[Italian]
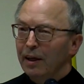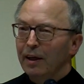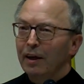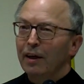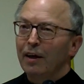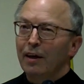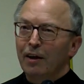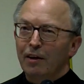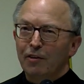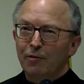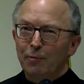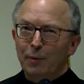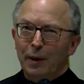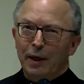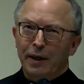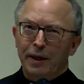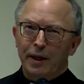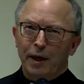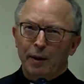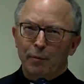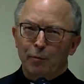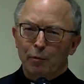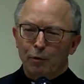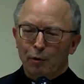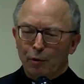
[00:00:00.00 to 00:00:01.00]
e
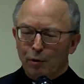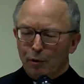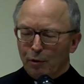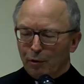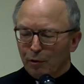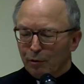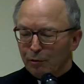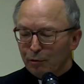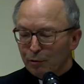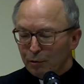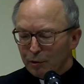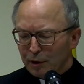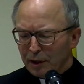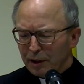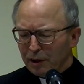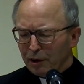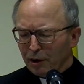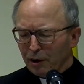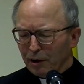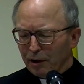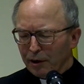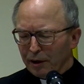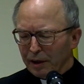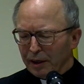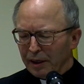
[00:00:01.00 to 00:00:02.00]
speriamo tutti
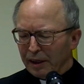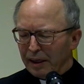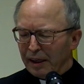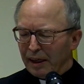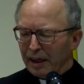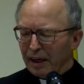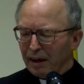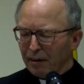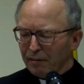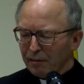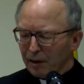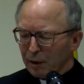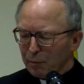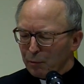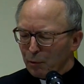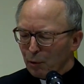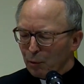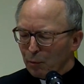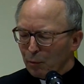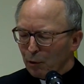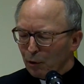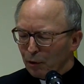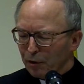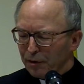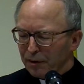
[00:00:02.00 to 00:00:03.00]
noi che avremo
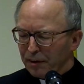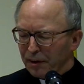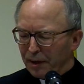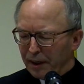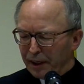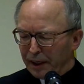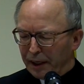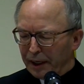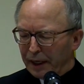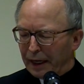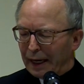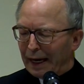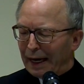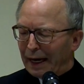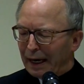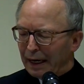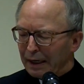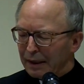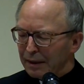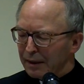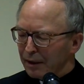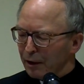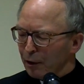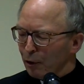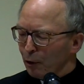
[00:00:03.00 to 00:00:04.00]
molte
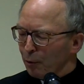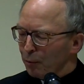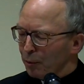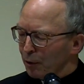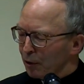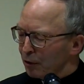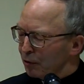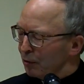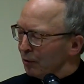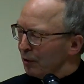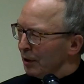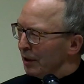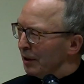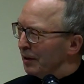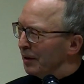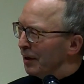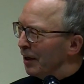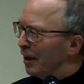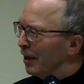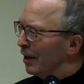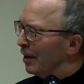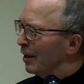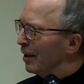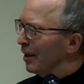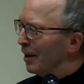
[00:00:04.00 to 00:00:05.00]
altre opportunità
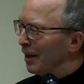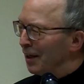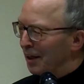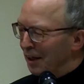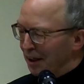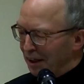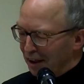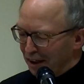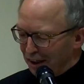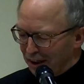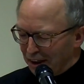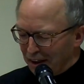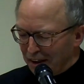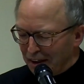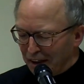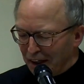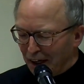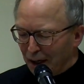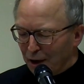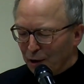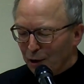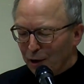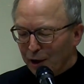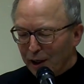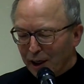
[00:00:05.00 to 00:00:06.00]
di
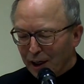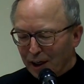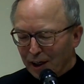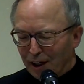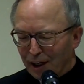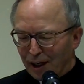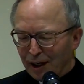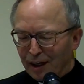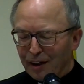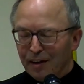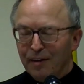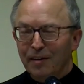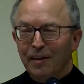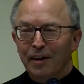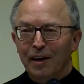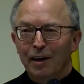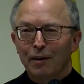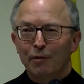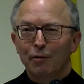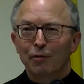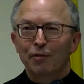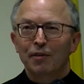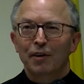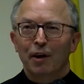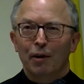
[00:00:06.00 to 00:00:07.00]
accoglierla nella
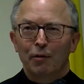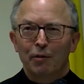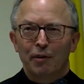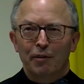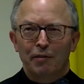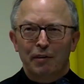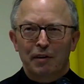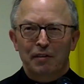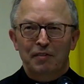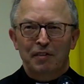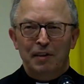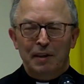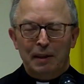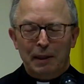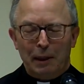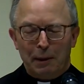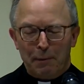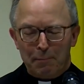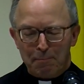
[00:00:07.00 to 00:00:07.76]
nostra università.